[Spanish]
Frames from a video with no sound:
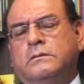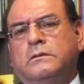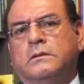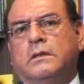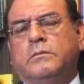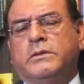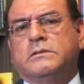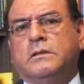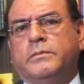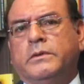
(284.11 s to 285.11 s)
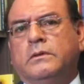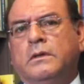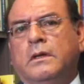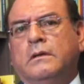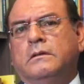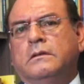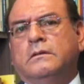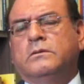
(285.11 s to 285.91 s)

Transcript: donde el principio eh,